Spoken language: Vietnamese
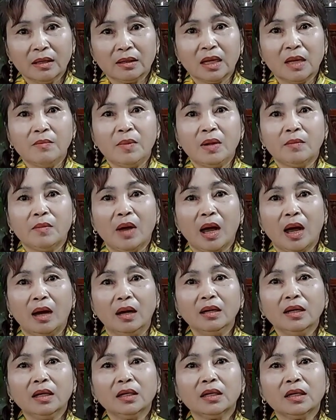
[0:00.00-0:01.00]
thì mình
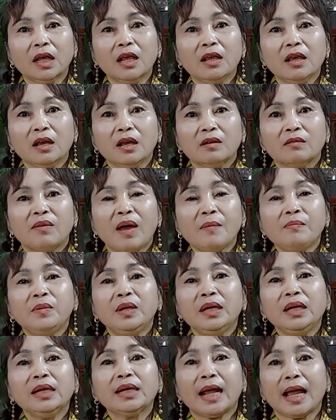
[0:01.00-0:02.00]
mở cái pháp
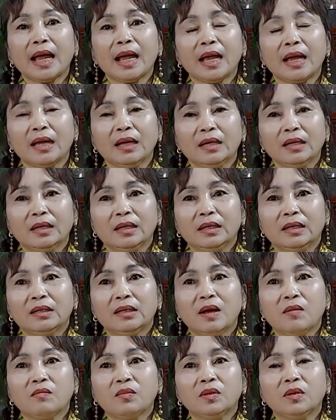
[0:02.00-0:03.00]
lý ra
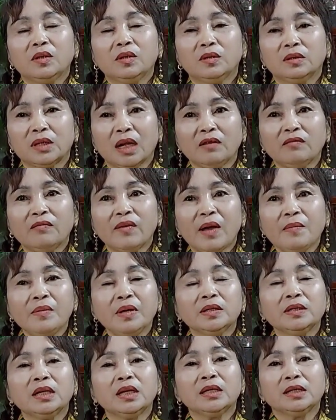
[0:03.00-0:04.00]
trong cái đường chánh pháp
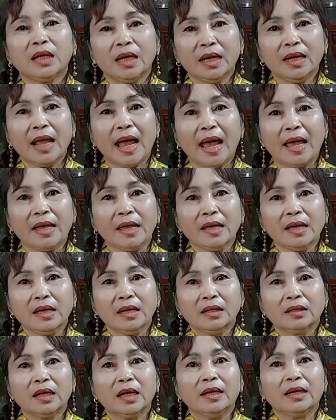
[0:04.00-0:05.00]
ơn trên chỉ dạy,
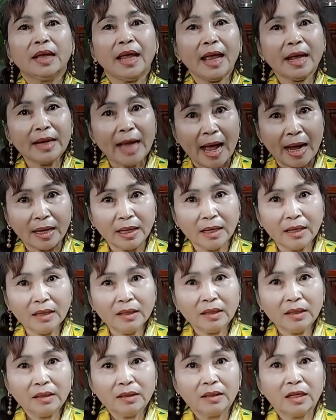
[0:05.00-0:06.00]
thì nghe đặng á,
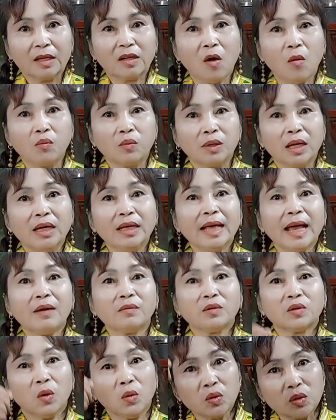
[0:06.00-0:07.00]
thì cùng với
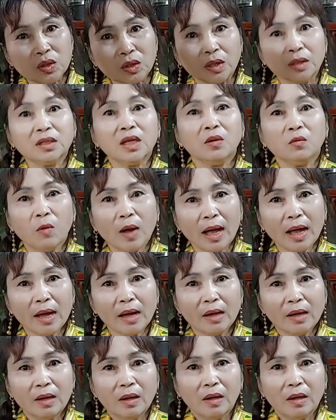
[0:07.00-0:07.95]
nhau tu sửa tiến hóa.